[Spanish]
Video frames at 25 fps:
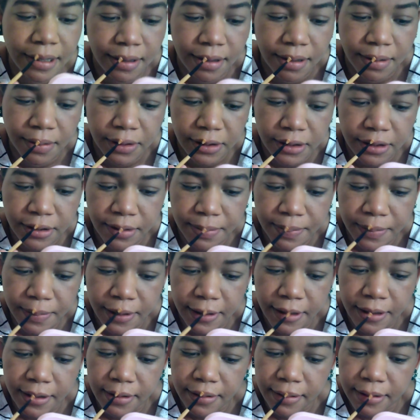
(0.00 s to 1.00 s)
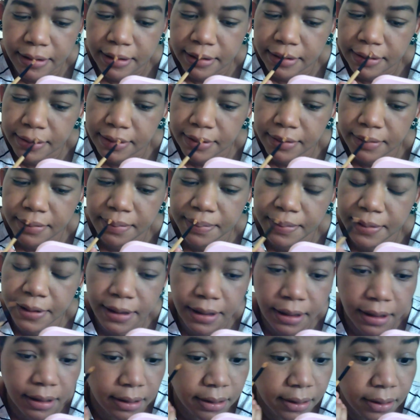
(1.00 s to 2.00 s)
lo que me estoy poniendo es un
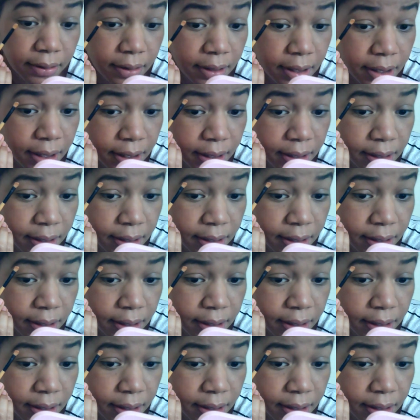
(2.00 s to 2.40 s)
poquito de